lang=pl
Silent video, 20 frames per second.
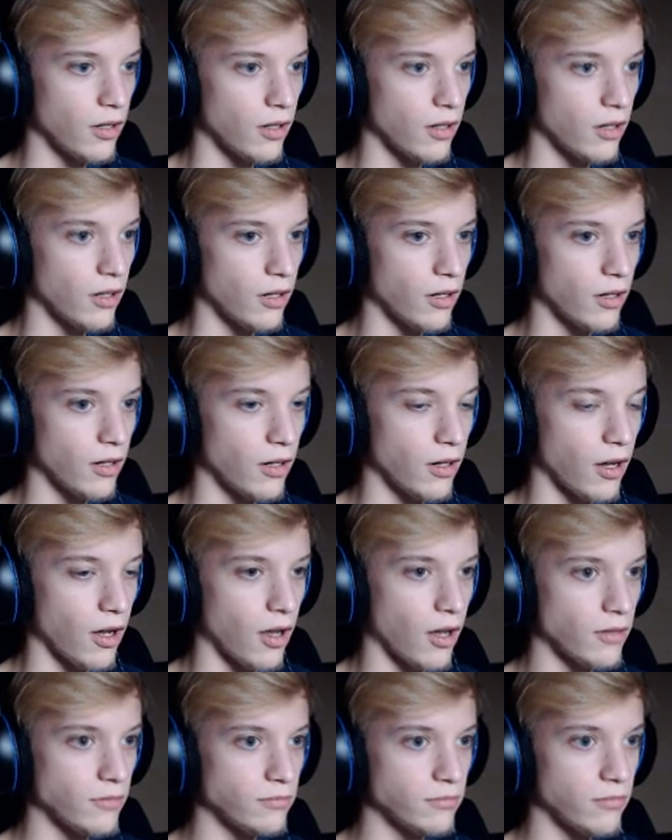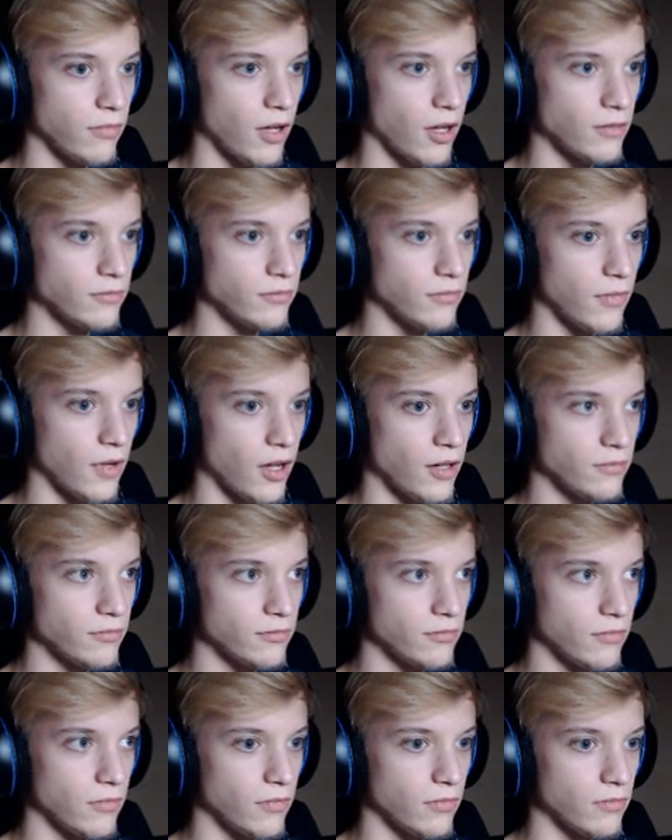E, Okej, okay, kliknąłem
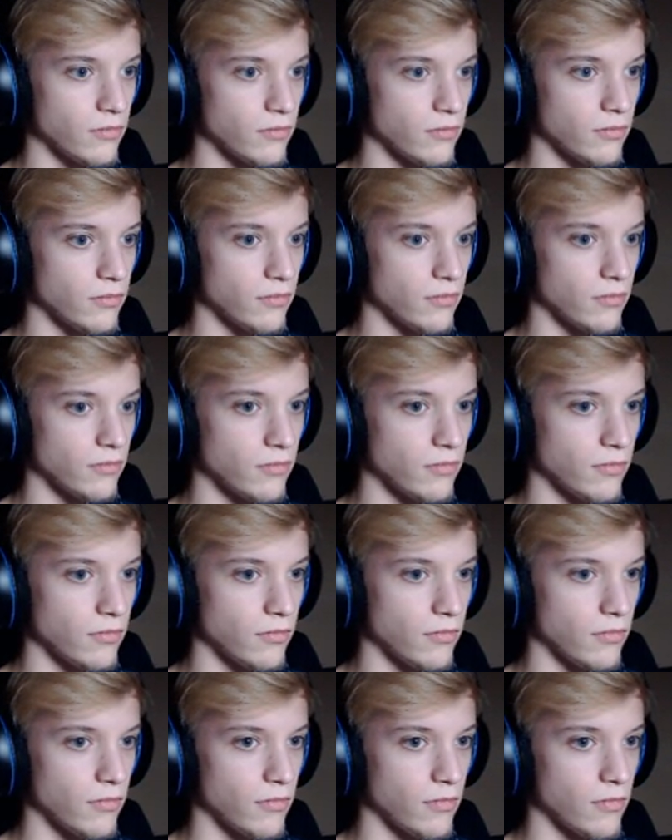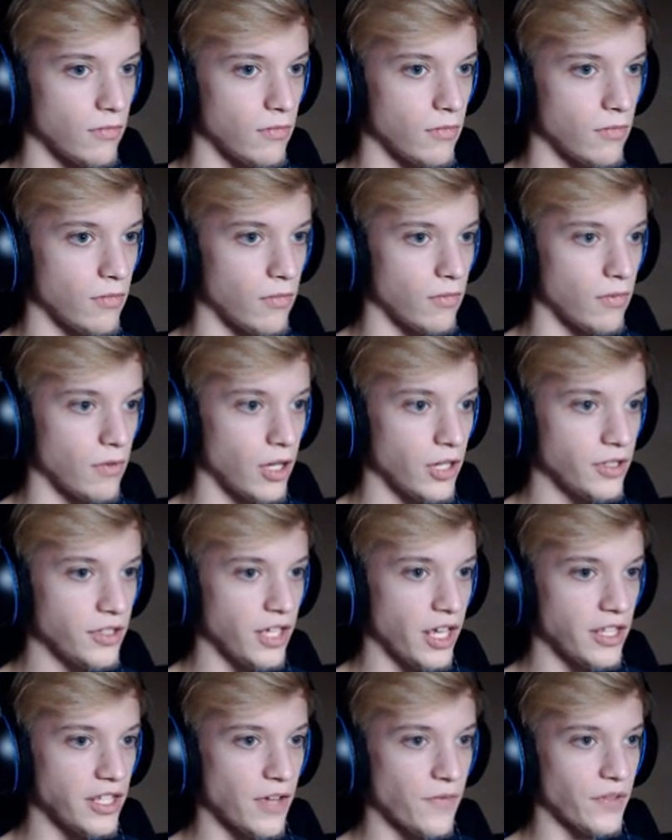światło i wygrana. A
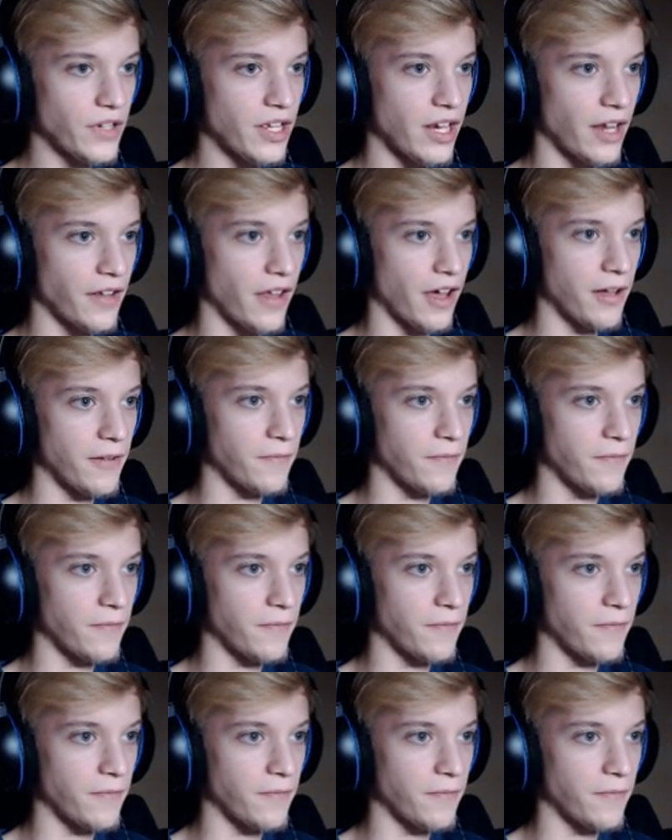nie, nie wygrana.